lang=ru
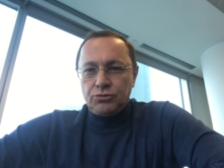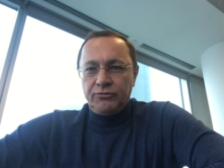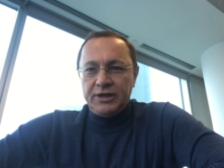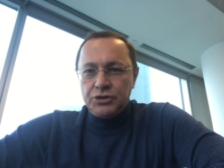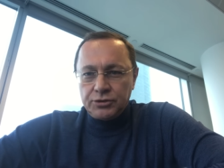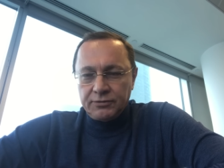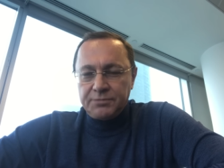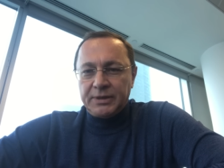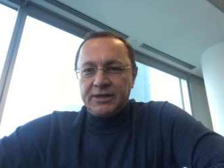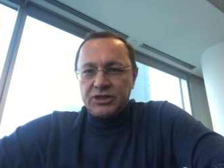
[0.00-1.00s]

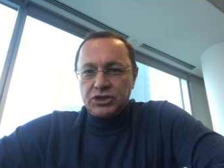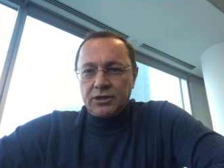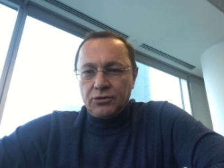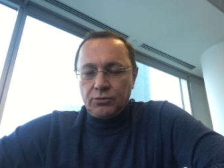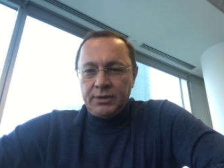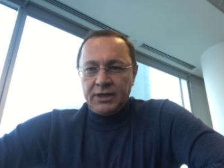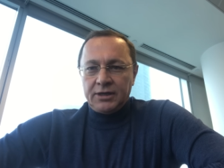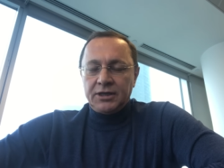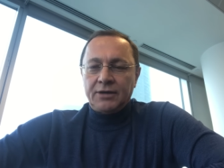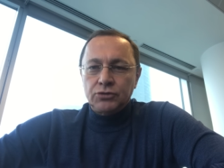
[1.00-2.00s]
увеличивать предложение рублей
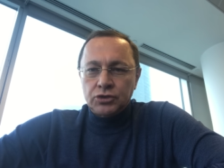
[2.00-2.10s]
для того,